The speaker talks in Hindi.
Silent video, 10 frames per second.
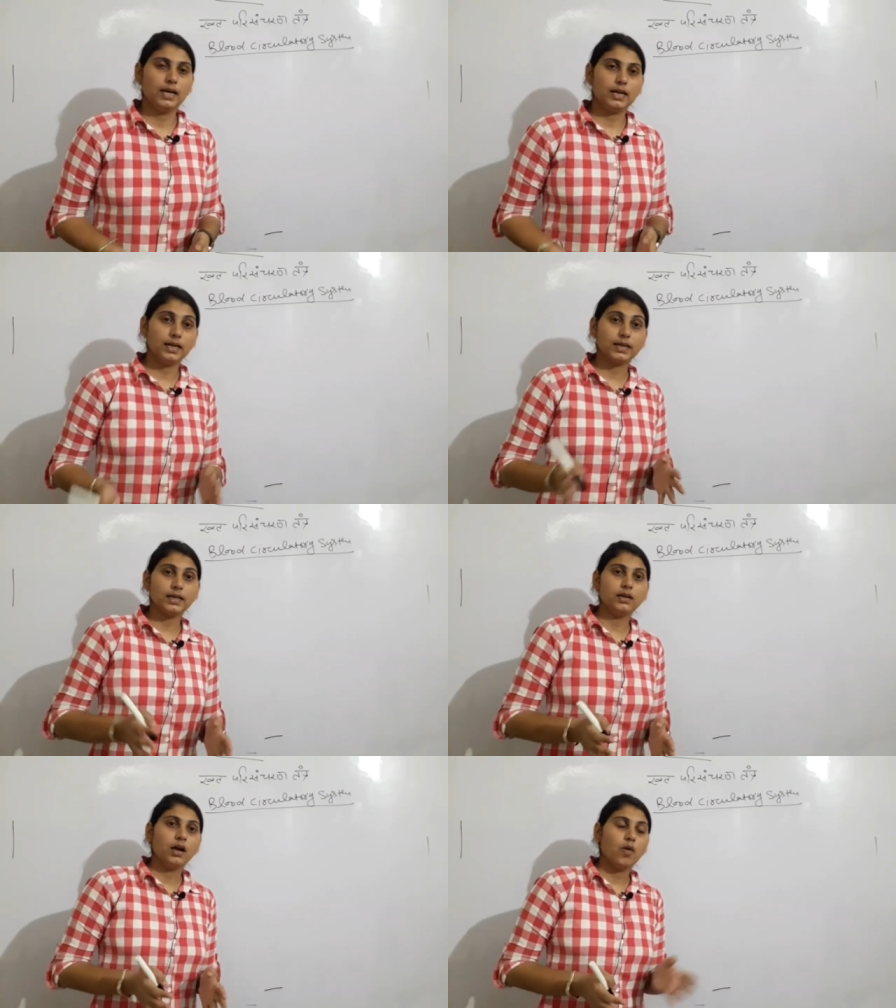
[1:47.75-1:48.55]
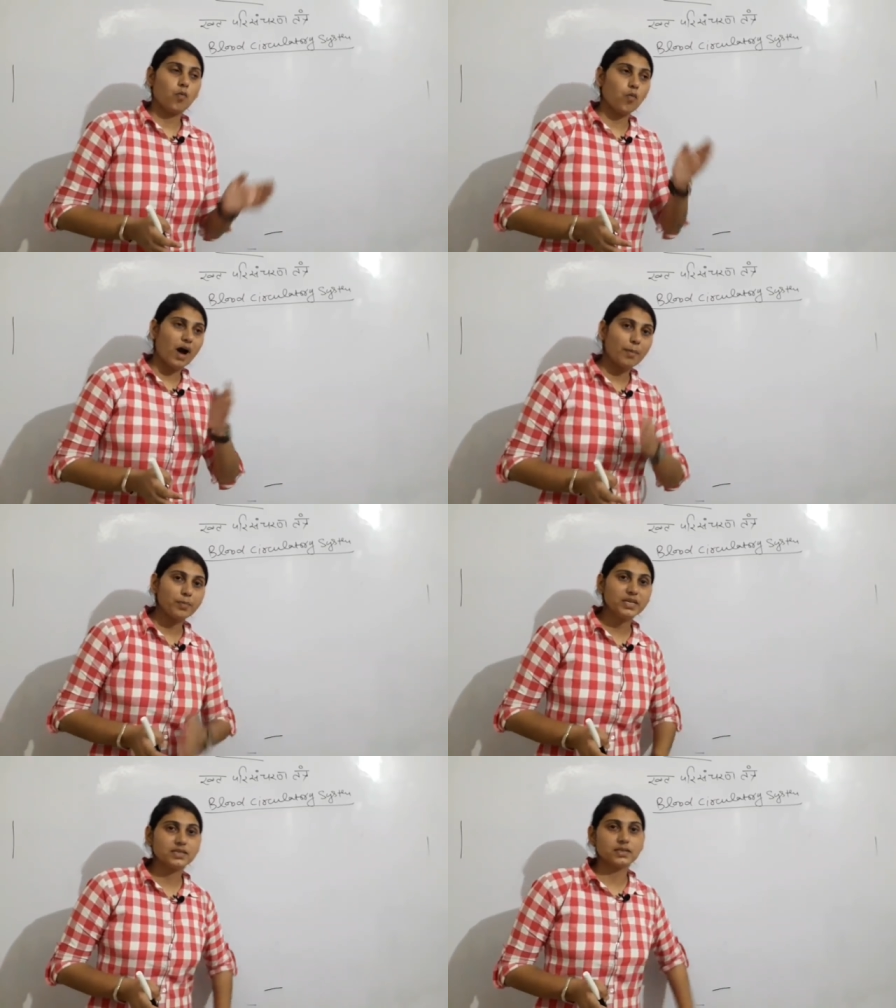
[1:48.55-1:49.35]
लेकिन
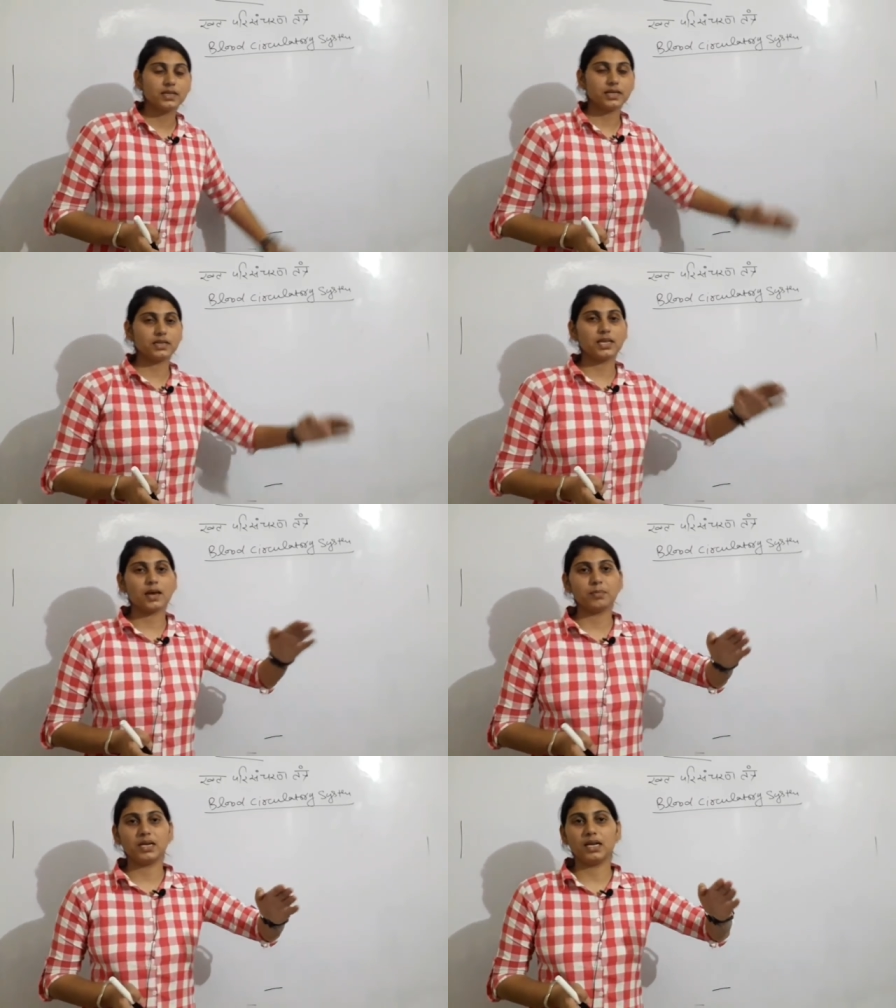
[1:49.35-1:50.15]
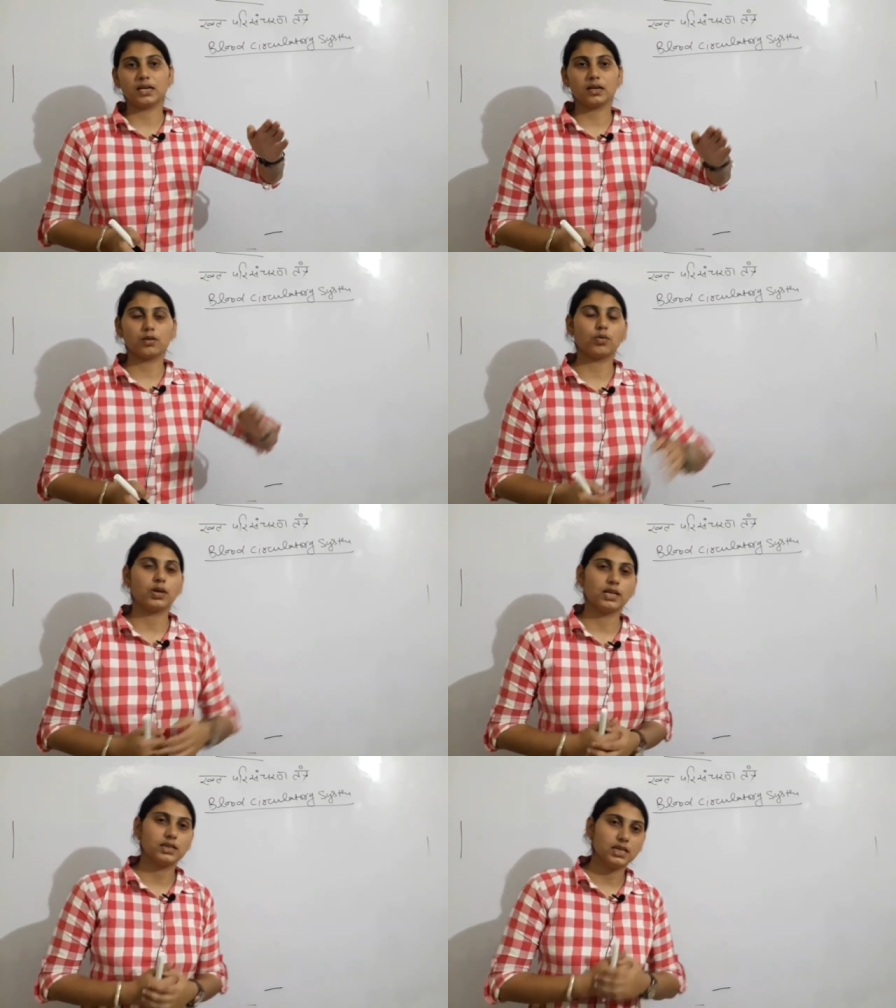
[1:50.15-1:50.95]
वापस हृदय में लेकर
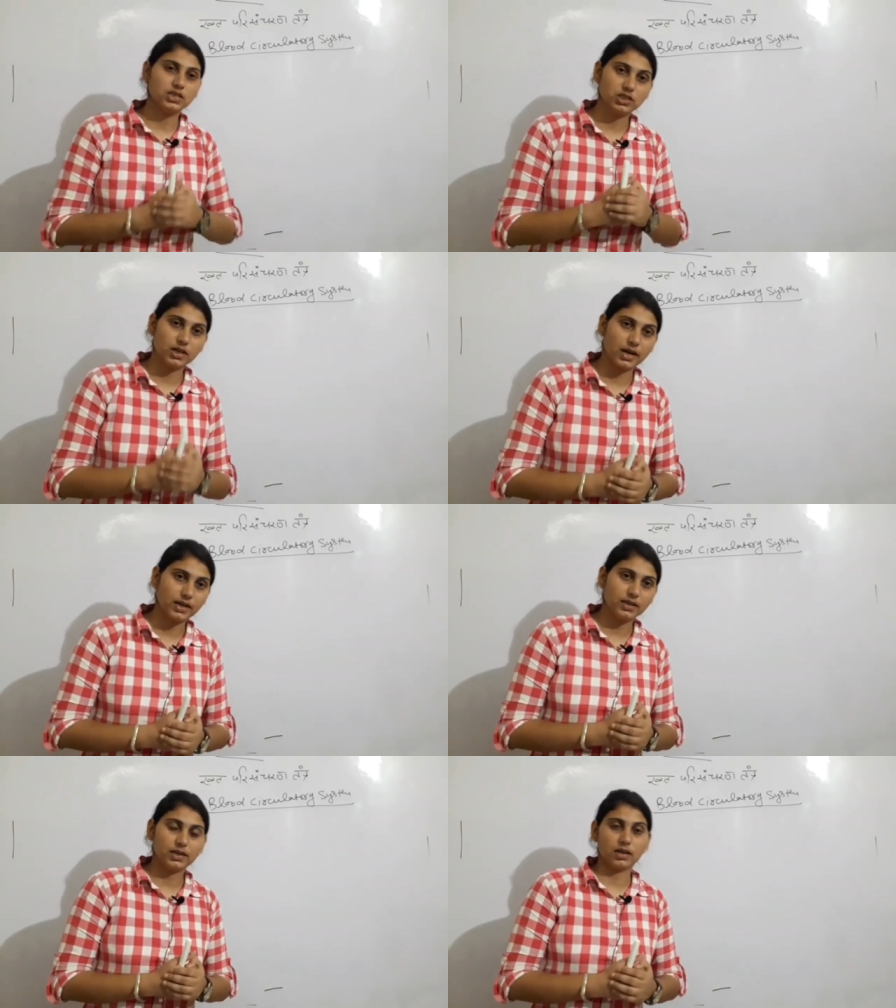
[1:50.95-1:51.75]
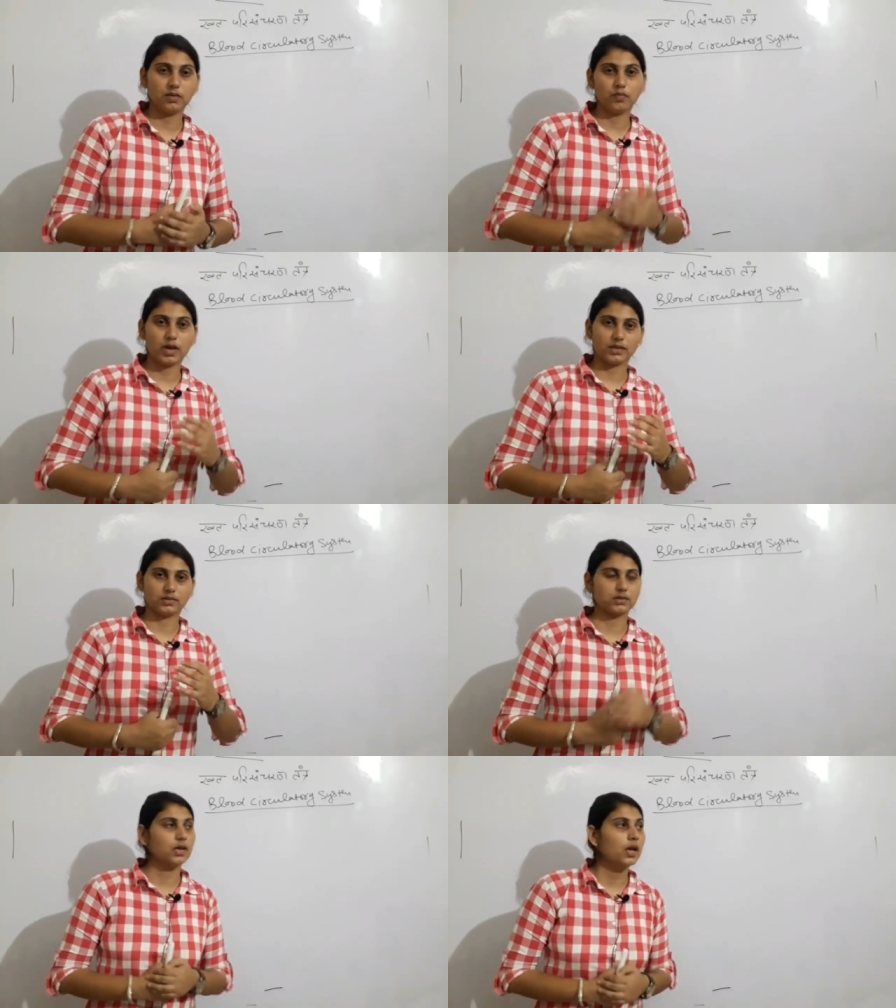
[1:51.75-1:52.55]
कौन आती हैं शिराएँ यानी
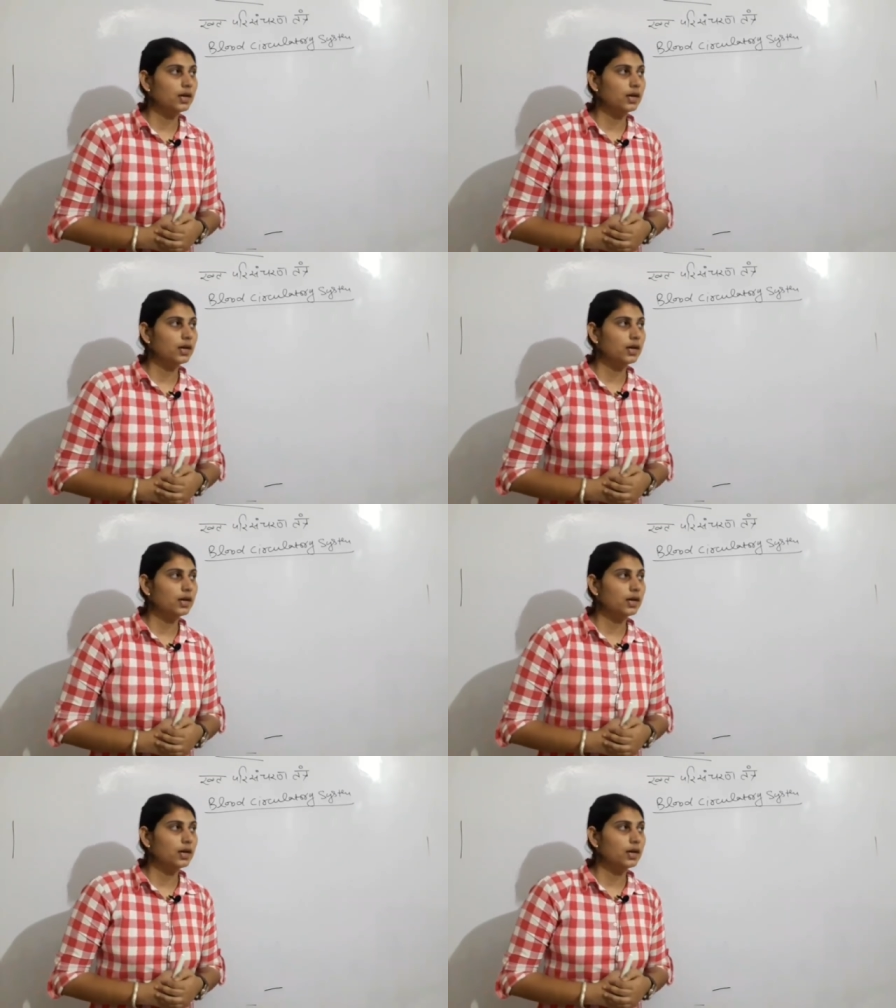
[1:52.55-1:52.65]
वेंस